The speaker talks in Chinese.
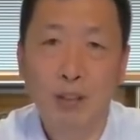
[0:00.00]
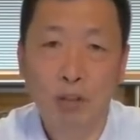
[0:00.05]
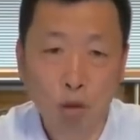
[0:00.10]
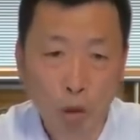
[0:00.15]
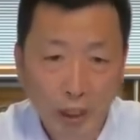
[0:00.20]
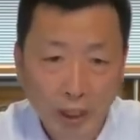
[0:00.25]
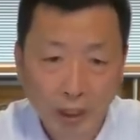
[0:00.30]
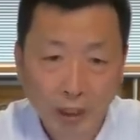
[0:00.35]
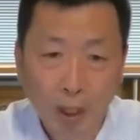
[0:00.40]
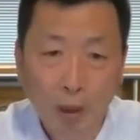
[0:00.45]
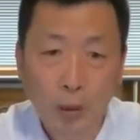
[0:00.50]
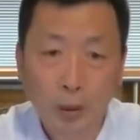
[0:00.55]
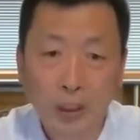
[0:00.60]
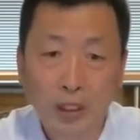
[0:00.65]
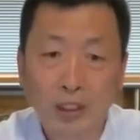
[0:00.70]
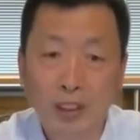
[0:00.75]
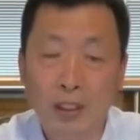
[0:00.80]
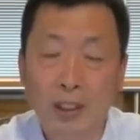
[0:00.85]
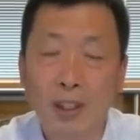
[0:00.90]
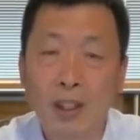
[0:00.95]
最逗
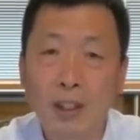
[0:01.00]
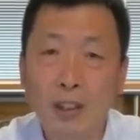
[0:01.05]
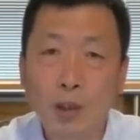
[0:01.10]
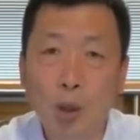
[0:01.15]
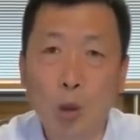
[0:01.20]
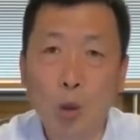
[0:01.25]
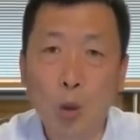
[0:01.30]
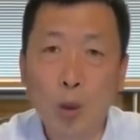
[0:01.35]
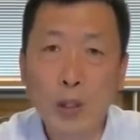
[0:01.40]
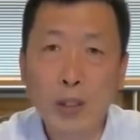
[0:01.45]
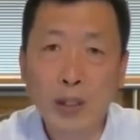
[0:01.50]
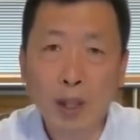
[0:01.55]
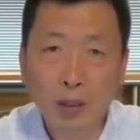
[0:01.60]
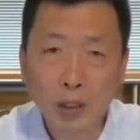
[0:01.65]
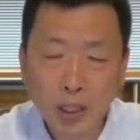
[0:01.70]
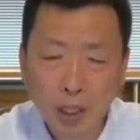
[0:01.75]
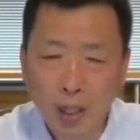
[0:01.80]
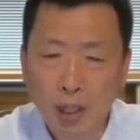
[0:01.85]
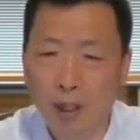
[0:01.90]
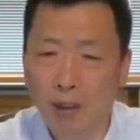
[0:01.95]
的是，都混
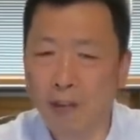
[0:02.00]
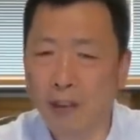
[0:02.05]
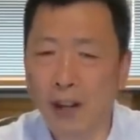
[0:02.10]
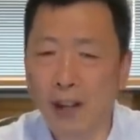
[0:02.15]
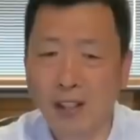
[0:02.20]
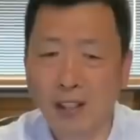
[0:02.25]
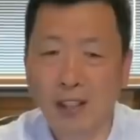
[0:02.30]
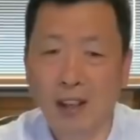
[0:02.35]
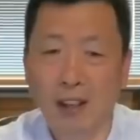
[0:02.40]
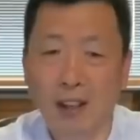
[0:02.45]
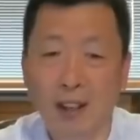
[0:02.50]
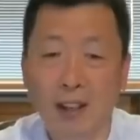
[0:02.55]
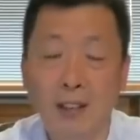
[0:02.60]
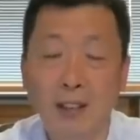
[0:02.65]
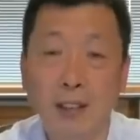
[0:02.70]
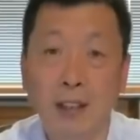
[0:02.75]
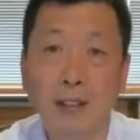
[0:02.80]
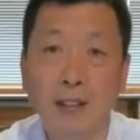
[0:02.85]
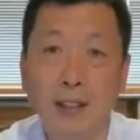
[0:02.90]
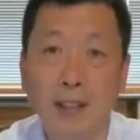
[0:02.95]
到这份儿上了，
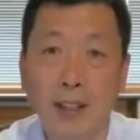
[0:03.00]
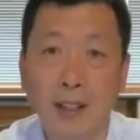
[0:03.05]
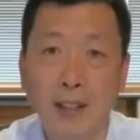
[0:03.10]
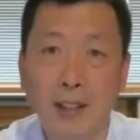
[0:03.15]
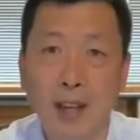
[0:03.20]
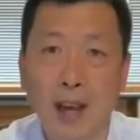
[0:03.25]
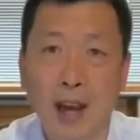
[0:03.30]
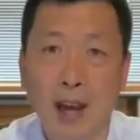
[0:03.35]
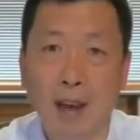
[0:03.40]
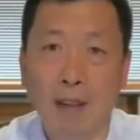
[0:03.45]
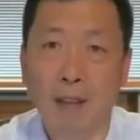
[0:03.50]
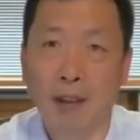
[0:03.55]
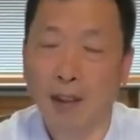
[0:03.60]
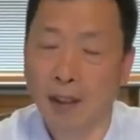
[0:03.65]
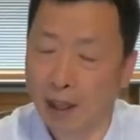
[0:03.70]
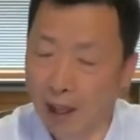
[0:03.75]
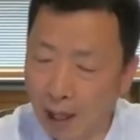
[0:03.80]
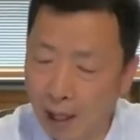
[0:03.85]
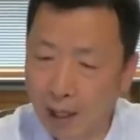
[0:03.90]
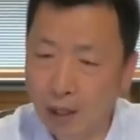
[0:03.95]
人家那架子
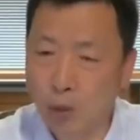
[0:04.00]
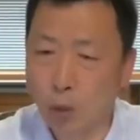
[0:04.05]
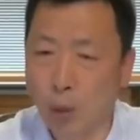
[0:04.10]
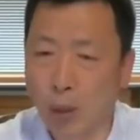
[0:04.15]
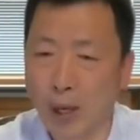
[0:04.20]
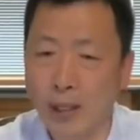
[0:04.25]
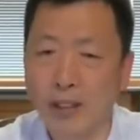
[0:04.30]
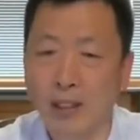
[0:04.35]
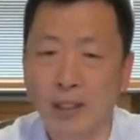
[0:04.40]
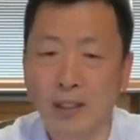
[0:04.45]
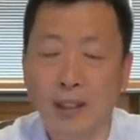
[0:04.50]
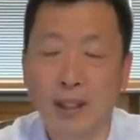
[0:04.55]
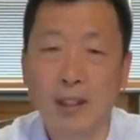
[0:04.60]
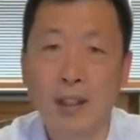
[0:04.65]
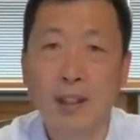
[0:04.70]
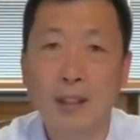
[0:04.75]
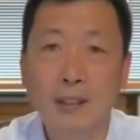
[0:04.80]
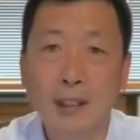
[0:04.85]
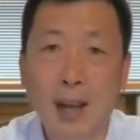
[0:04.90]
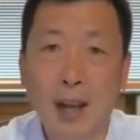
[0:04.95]
还端着呢。”
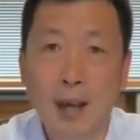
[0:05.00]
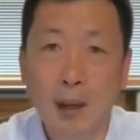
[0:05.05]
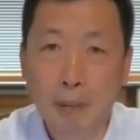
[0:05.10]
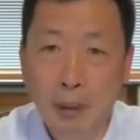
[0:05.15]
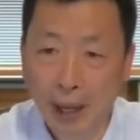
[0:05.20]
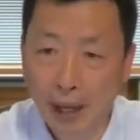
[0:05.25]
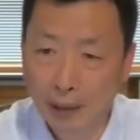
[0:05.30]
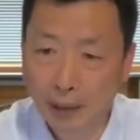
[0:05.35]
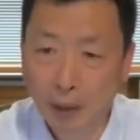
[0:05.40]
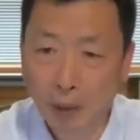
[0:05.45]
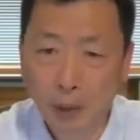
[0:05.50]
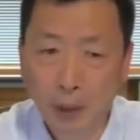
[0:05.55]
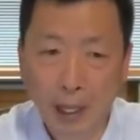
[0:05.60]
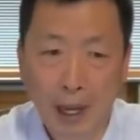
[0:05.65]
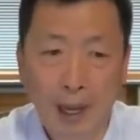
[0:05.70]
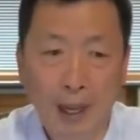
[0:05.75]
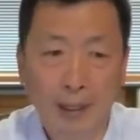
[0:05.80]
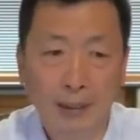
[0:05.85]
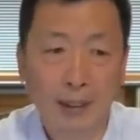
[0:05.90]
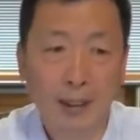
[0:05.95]
那派头
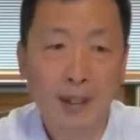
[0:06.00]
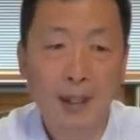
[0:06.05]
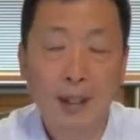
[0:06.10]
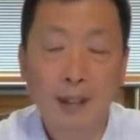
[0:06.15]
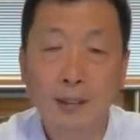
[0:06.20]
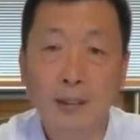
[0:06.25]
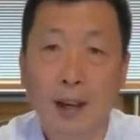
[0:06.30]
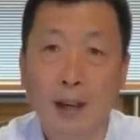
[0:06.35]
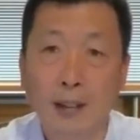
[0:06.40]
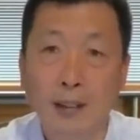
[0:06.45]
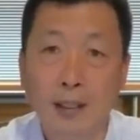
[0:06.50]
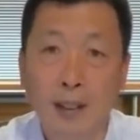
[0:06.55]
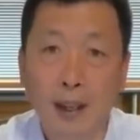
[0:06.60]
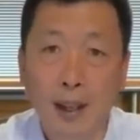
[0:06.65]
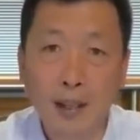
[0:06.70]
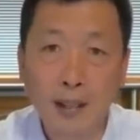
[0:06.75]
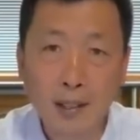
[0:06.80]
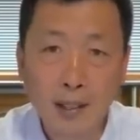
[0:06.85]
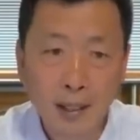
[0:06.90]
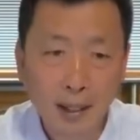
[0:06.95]
大的哪是
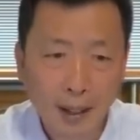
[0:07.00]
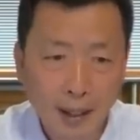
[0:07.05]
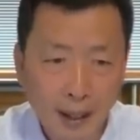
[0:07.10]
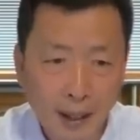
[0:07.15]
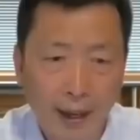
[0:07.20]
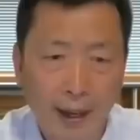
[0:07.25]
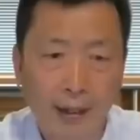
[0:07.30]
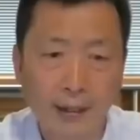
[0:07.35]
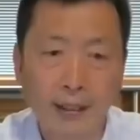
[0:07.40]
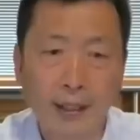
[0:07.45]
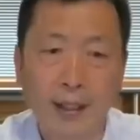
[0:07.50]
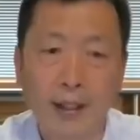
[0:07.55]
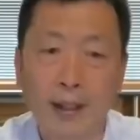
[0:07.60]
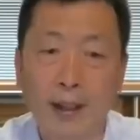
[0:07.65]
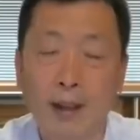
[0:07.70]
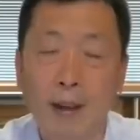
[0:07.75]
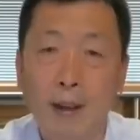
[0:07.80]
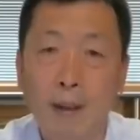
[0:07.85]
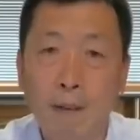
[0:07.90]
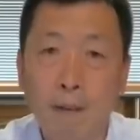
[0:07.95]
来借粮的
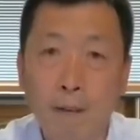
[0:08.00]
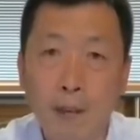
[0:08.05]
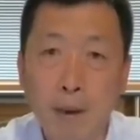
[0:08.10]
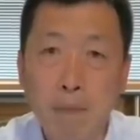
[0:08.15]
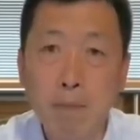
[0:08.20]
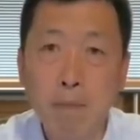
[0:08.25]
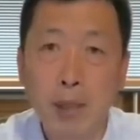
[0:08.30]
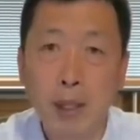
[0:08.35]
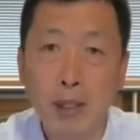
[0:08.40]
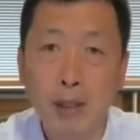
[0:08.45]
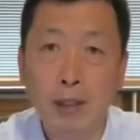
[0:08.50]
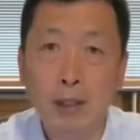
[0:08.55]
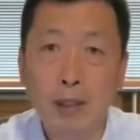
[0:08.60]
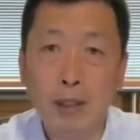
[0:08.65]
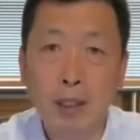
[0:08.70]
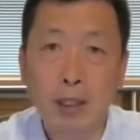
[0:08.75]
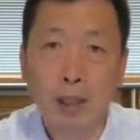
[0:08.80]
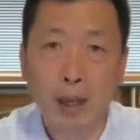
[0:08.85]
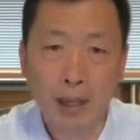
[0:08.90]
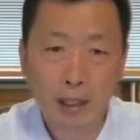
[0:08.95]
呀？分
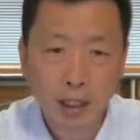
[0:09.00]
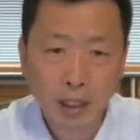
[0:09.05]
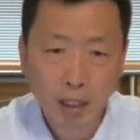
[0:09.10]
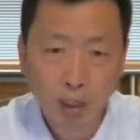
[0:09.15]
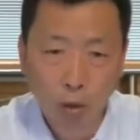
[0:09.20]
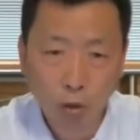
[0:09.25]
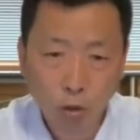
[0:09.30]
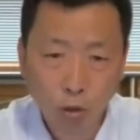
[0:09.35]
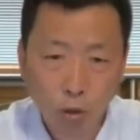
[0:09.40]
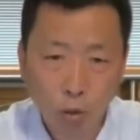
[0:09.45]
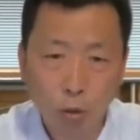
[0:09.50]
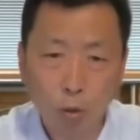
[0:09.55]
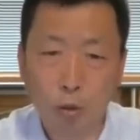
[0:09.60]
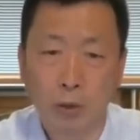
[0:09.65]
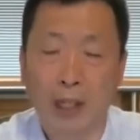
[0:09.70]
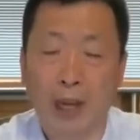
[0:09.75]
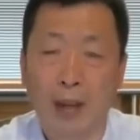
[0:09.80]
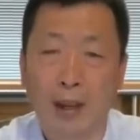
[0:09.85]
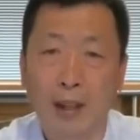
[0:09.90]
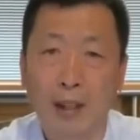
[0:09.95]
明是来收
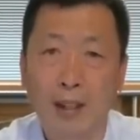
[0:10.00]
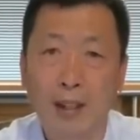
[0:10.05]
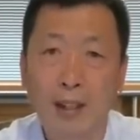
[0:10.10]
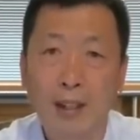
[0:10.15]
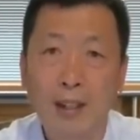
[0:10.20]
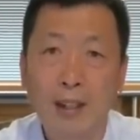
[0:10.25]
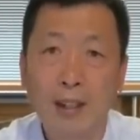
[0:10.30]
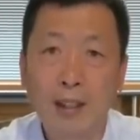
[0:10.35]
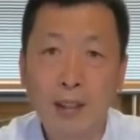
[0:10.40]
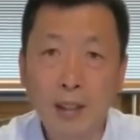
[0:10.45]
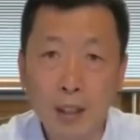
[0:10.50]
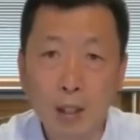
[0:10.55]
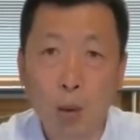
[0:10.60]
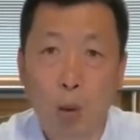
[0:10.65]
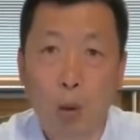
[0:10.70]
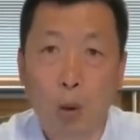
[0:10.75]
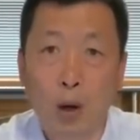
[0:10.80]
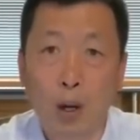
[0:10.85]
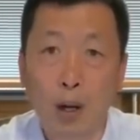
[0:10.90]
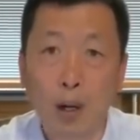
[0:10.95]
租的。一
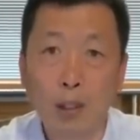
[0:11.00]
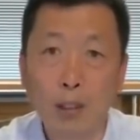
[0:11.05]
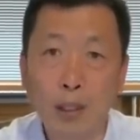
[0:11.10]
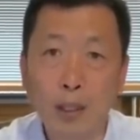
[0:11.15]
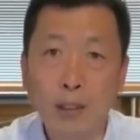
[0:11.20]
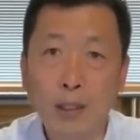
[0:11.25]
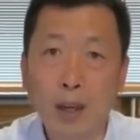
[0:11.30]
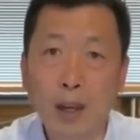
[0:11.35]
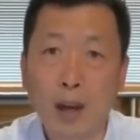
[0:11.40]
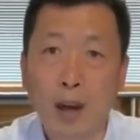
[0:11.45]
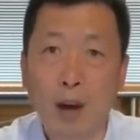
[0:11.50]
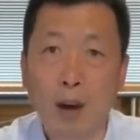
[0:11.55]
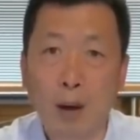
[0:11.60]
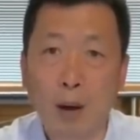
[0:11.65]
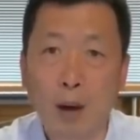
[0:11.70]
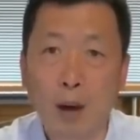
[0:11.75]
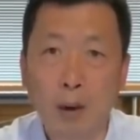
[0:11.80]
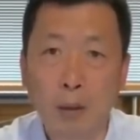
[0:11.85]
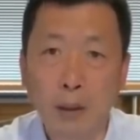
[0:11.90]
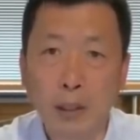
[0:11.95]
会儿您得
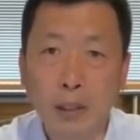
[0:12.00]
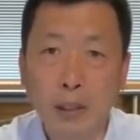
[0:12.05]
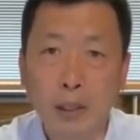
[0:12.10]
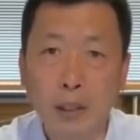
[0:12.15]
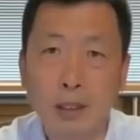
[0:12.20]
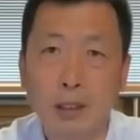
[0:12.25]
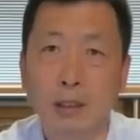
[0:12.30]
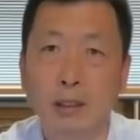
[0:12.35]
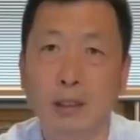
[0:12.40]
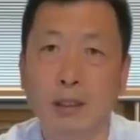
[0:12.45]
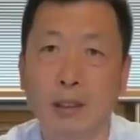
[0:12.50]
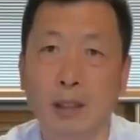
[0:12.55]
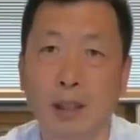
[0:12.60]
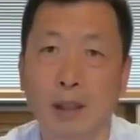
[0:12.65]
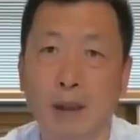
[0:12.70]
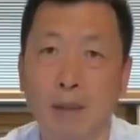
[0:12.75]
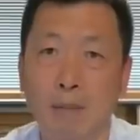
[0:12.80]
好好的治治他。